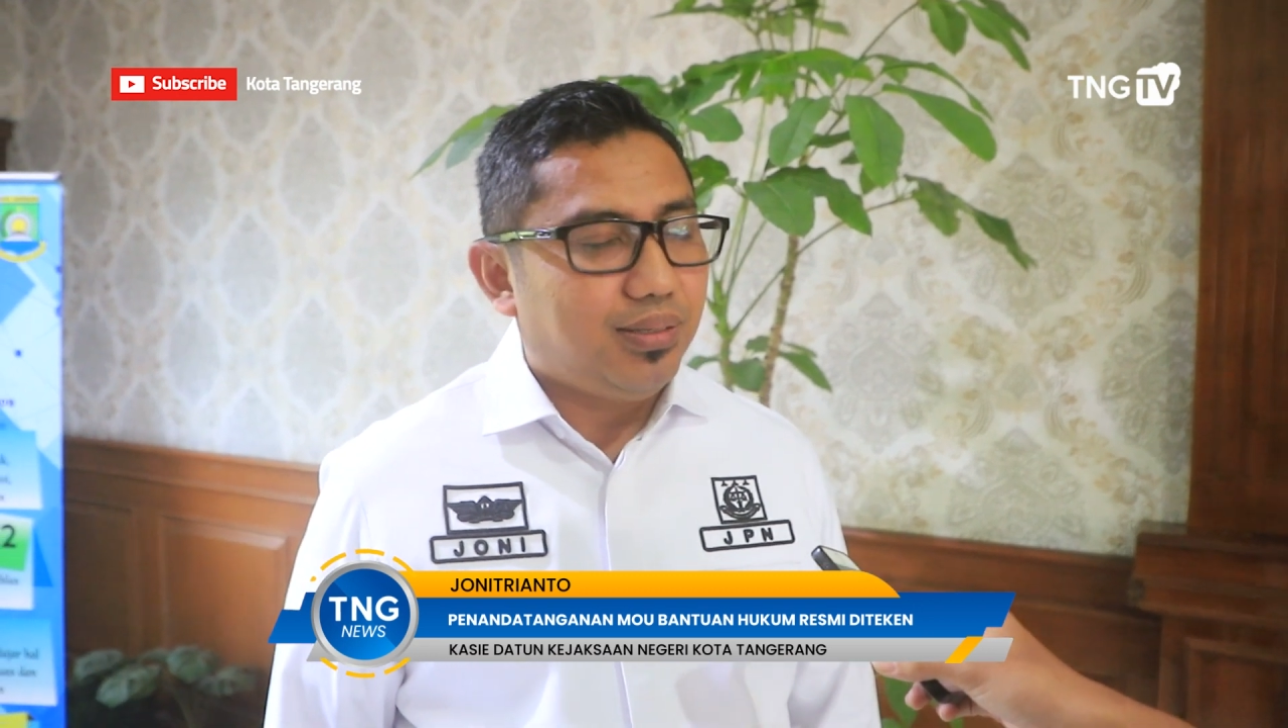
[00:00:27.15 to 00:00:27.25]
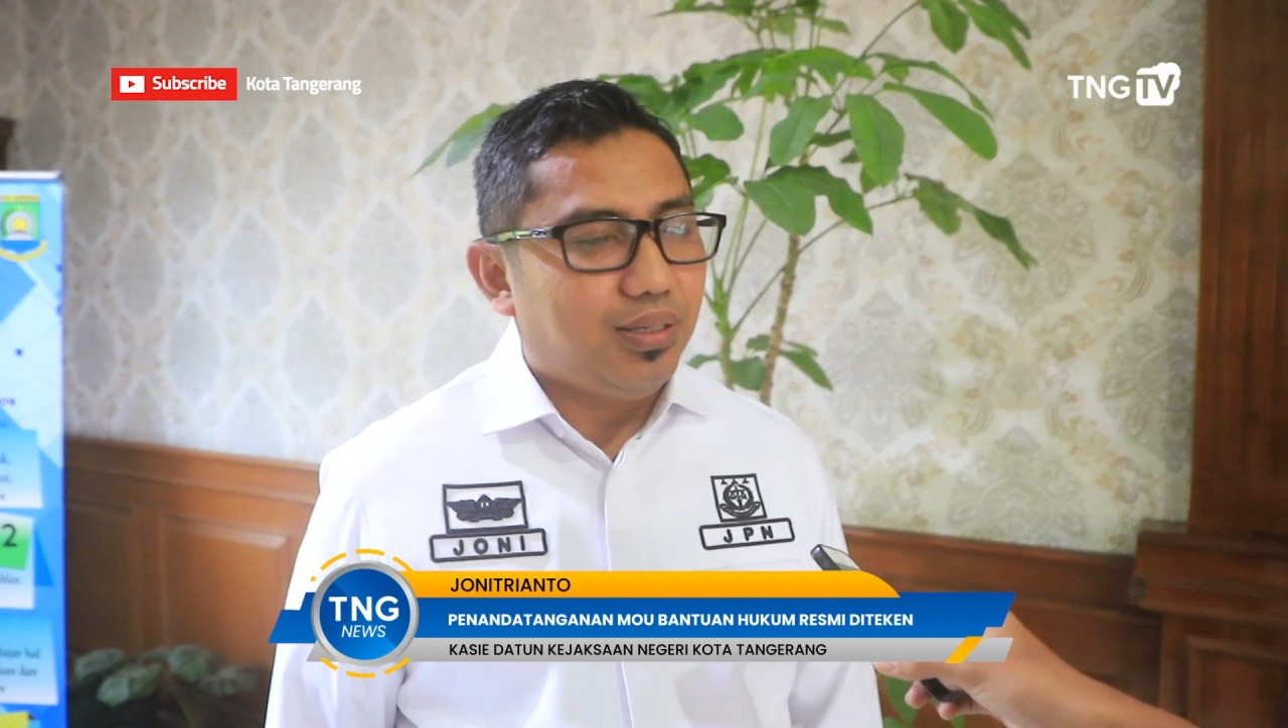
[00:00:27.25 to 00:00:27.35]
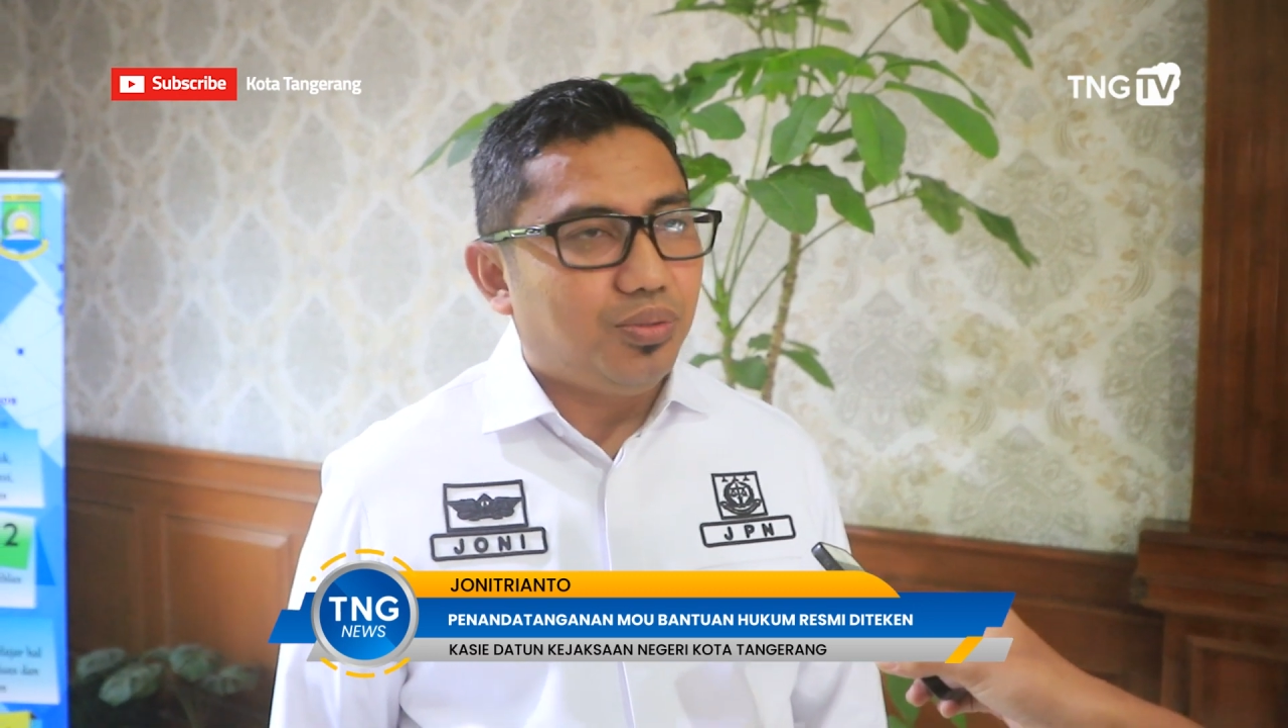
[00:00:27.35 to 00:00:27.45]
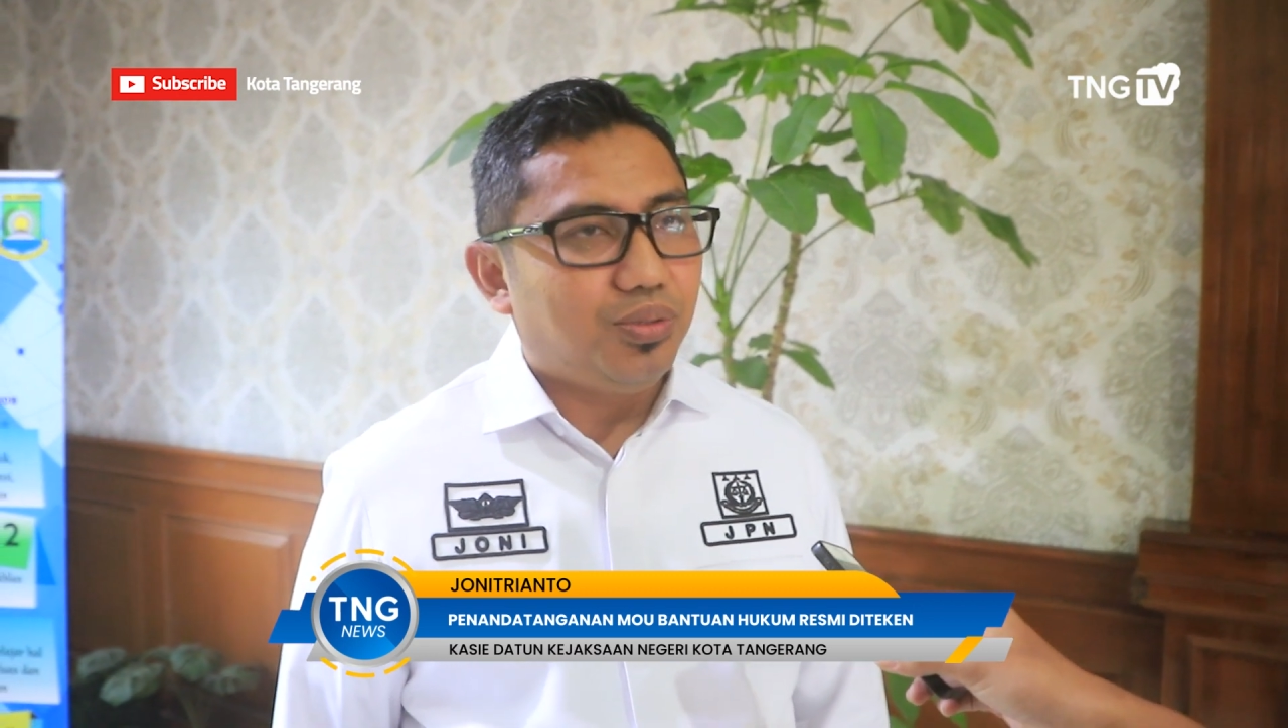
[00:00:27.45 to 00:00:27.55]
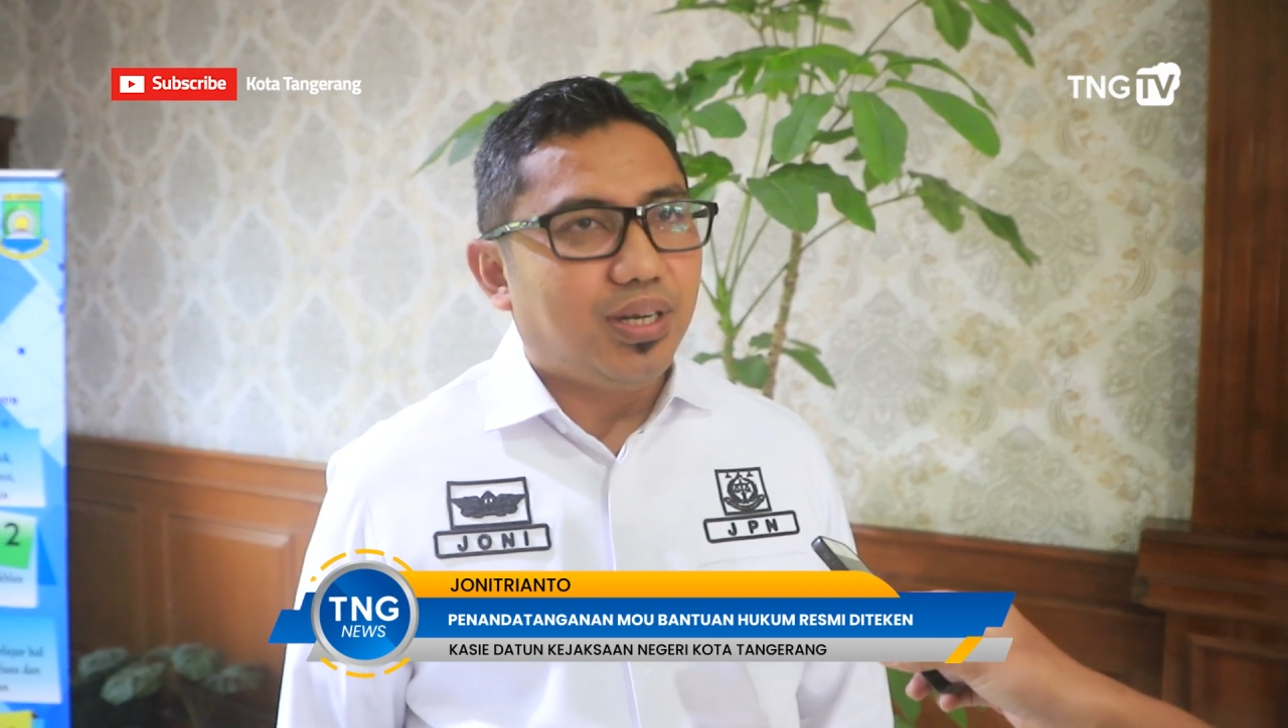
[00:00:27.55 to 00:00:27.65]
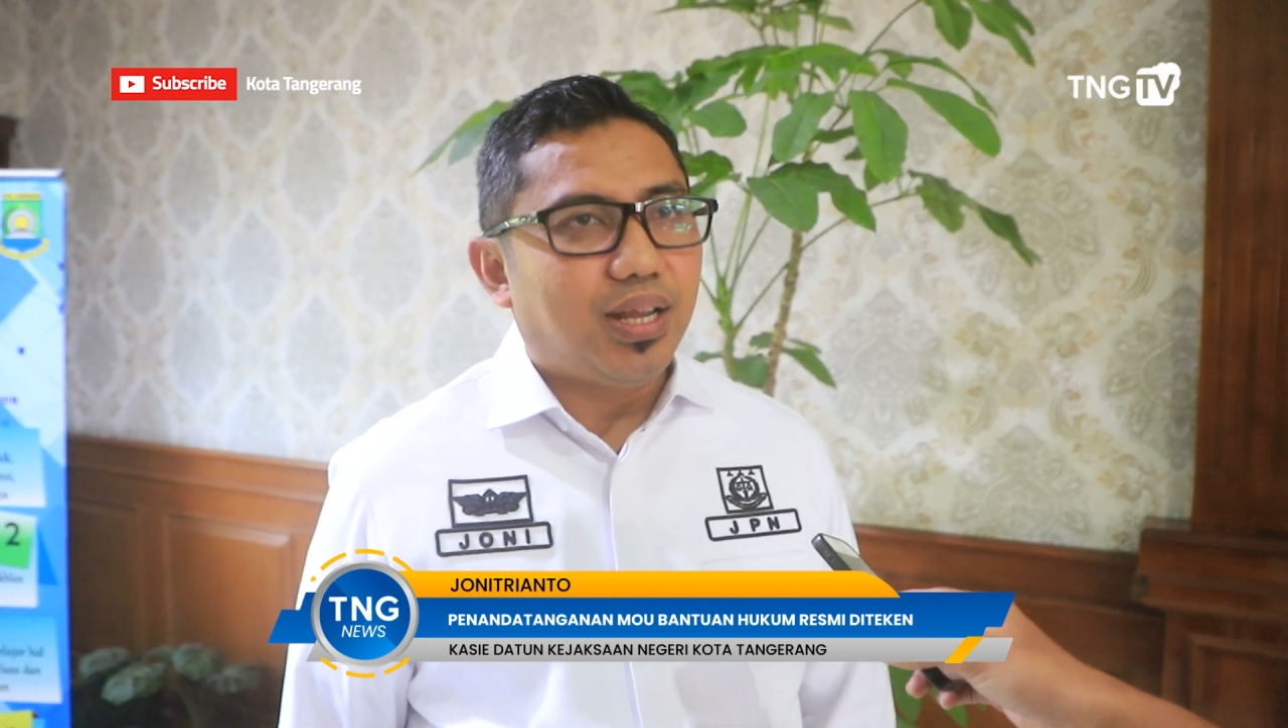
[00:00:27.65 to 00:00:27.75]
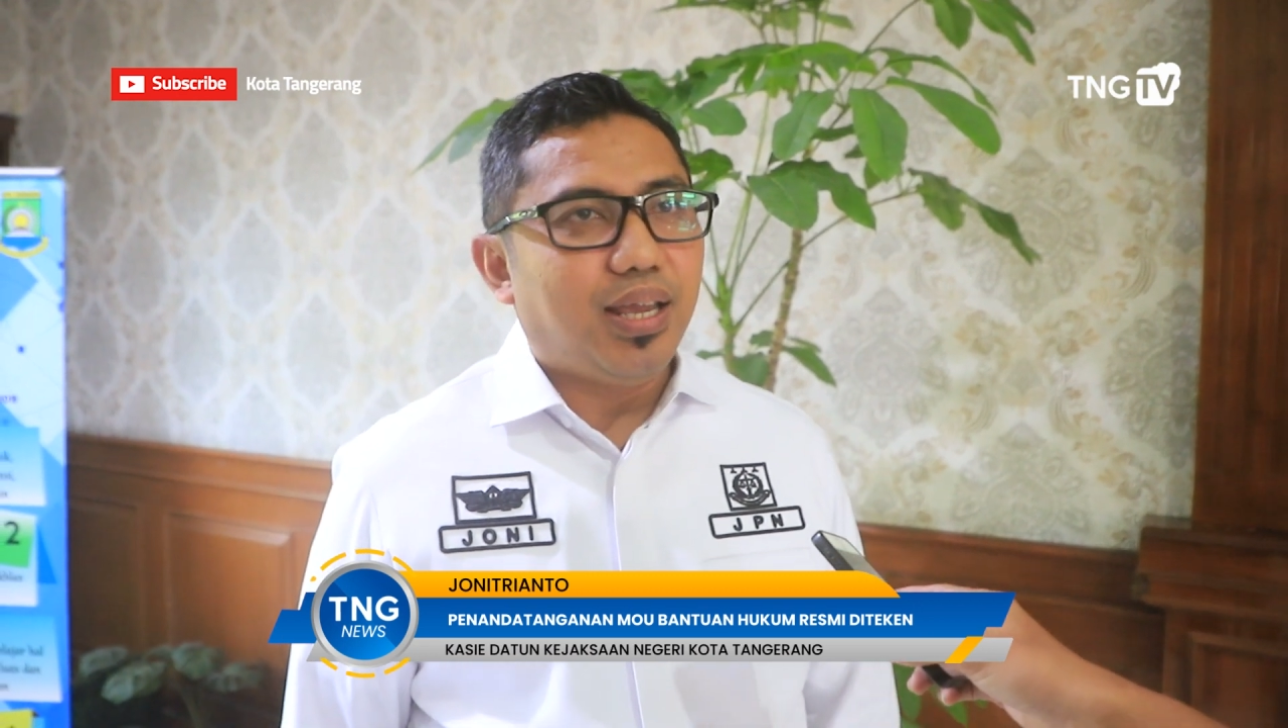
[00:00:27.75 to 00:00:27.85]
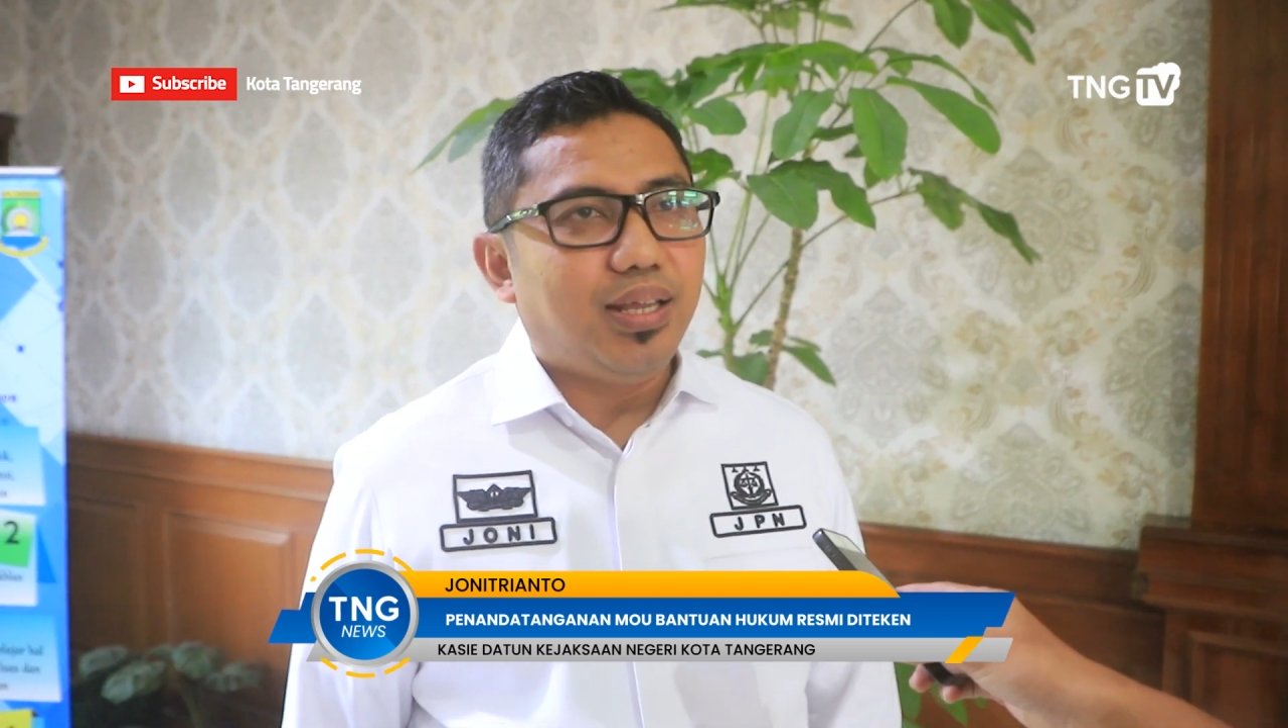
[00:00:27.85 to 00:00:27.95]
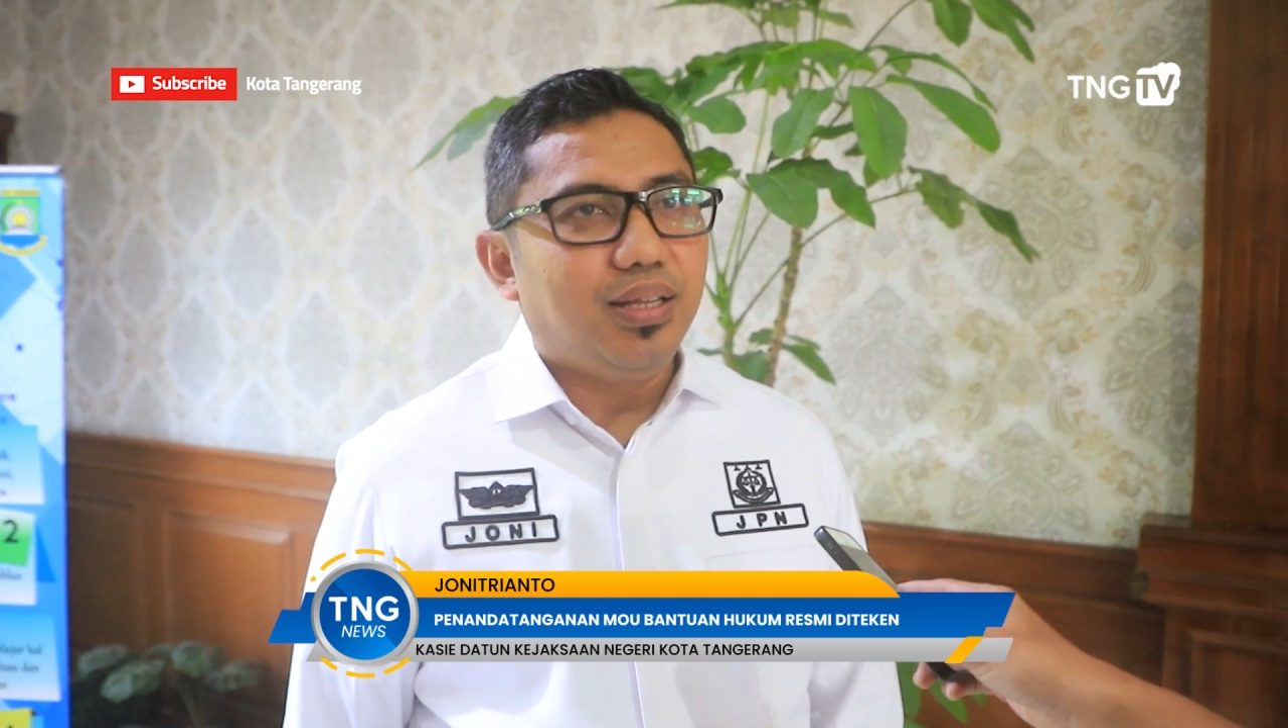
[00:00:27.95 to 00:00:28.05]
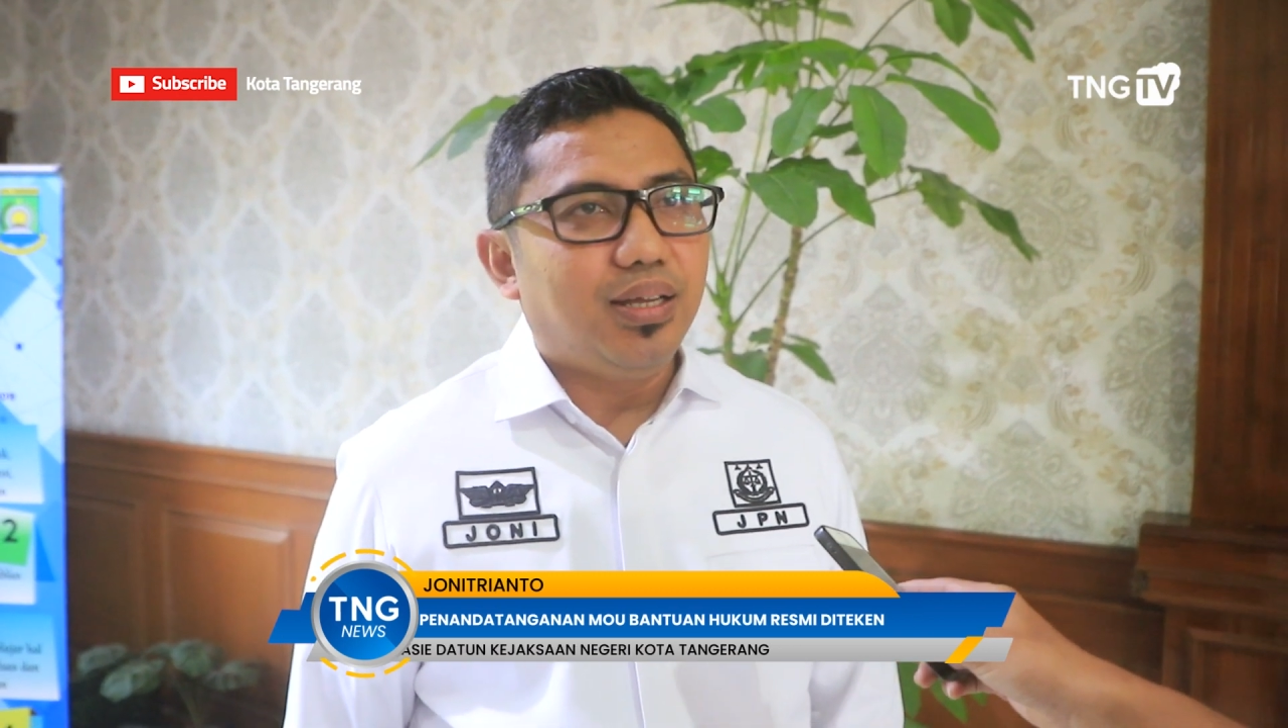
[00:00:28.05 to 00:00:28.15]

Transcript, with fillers: itu terkait